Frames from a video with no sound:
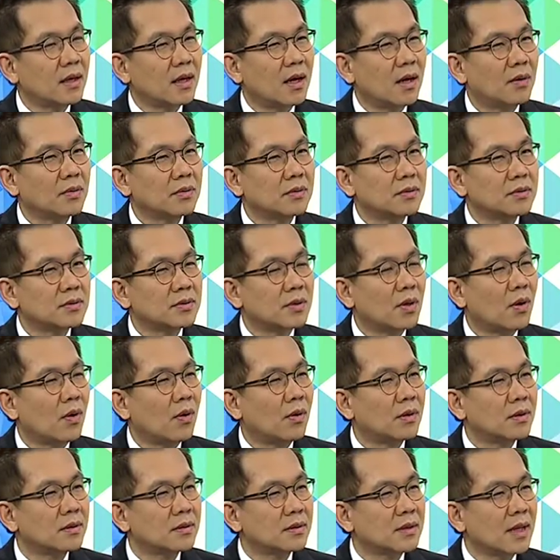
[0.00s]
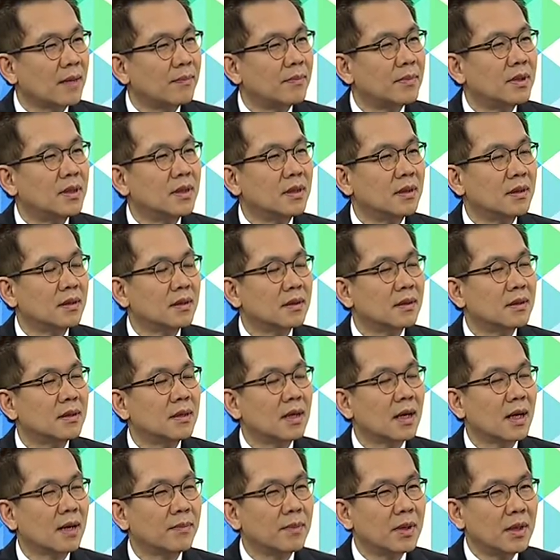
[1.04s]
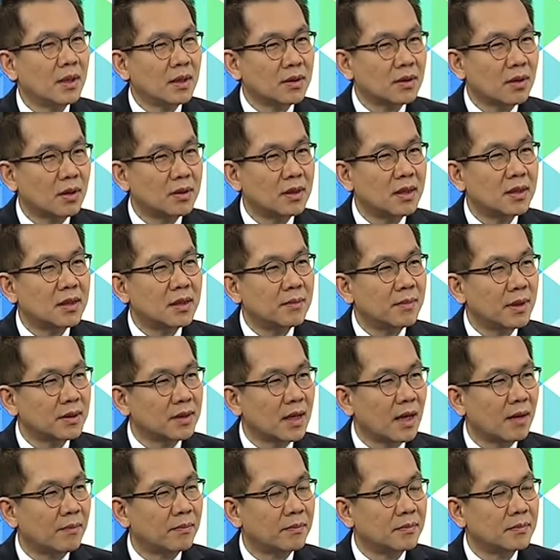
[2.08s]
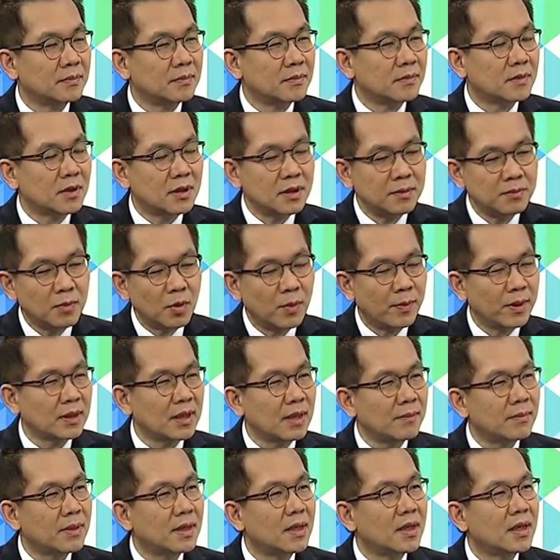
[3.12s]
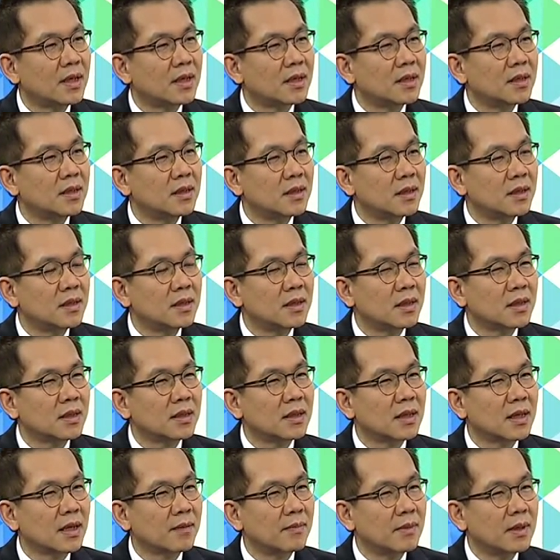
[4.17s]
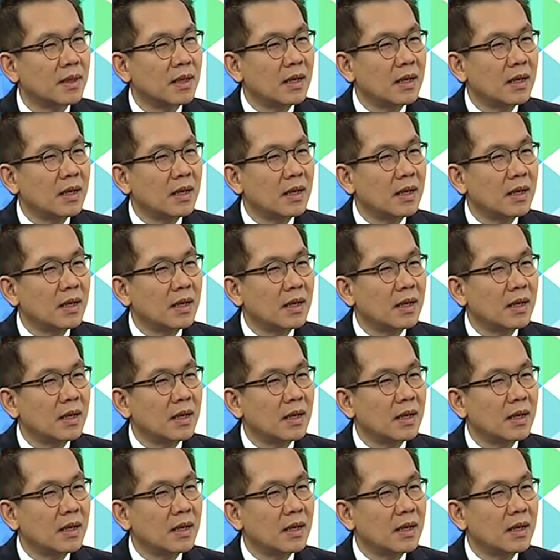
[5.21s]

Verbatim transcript: เขา2หรือต่ำ1นะครับตอนนี้ขึ้นมา3คือโมเมนตัมมันดีขึ้นเรื่อยๆนะครั